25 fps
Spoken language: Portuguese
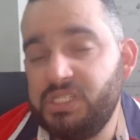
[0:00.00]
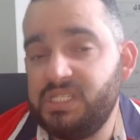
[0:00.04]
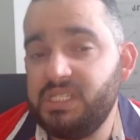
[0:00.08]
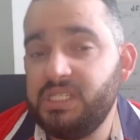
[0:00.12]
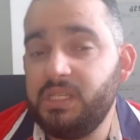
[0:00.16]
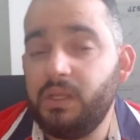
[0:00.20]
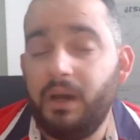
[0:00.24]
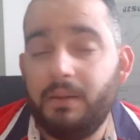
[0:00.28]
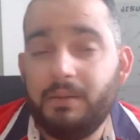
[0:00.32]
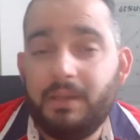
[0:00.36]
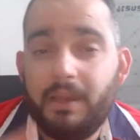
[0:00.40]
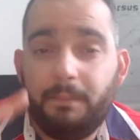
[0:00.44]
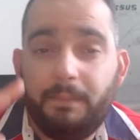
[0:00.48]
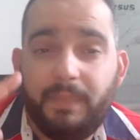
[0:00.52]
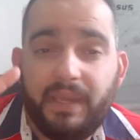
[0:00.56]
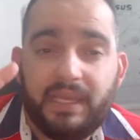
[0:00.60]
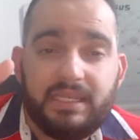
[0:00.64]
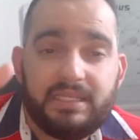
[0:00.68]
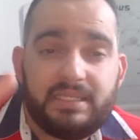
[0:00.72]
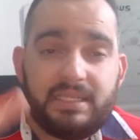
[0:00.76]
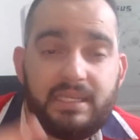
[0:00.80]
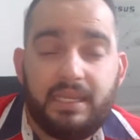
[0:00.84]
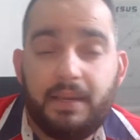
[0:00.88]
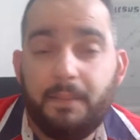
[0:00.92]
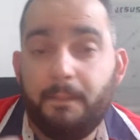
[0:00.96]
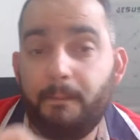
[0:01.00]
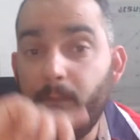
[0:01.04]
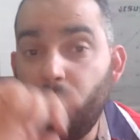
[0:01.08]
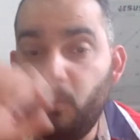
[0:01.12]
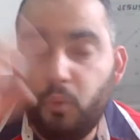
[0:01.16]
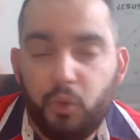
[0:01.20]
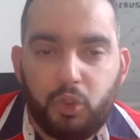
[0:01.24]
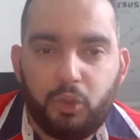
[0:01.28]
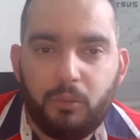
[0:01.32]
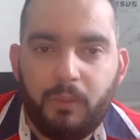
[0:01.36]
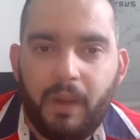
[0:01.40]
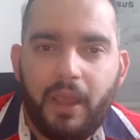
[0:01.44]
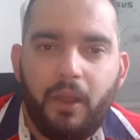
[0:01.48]
senão a minha perda seria
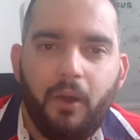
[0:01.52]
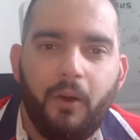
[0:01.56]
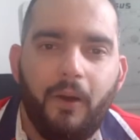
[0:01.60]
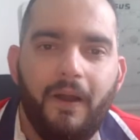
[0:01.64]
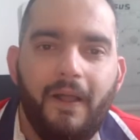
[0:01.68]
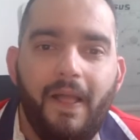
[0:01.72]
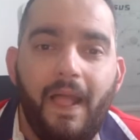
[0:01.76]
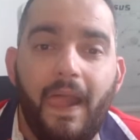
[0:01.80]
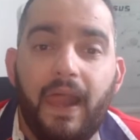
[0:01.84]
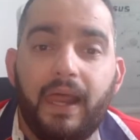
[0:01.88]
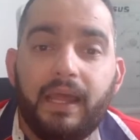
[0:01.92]
muito maior.